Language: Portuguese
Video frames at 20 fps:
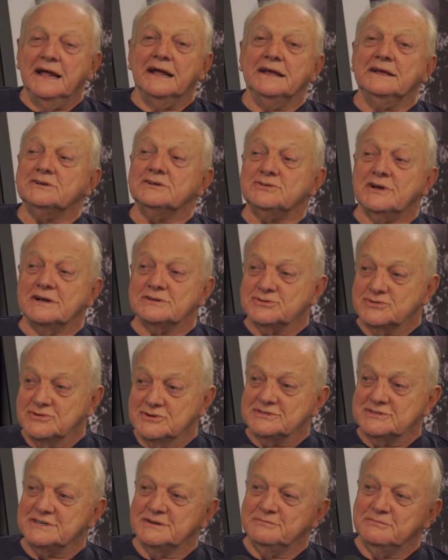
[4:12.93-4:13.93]
Isso às
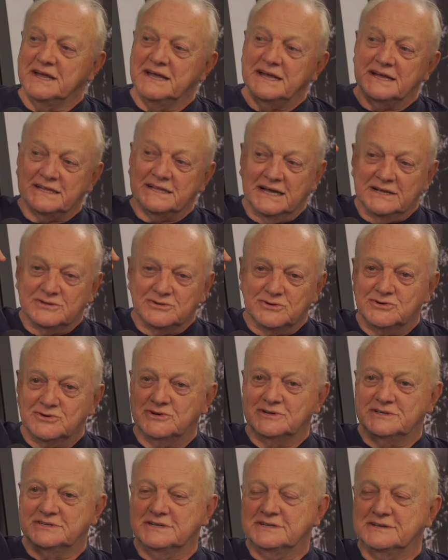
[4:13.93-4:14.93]
11h30 da
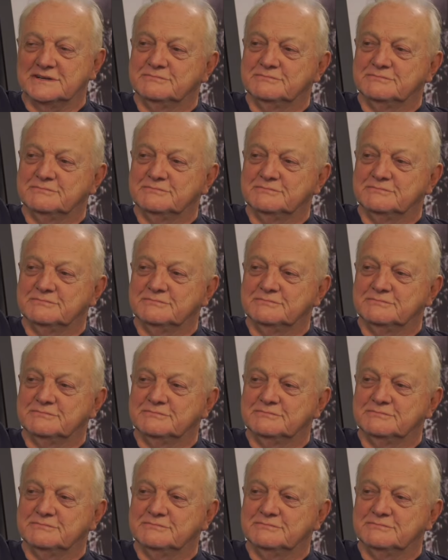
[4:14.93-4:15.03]
noite, é.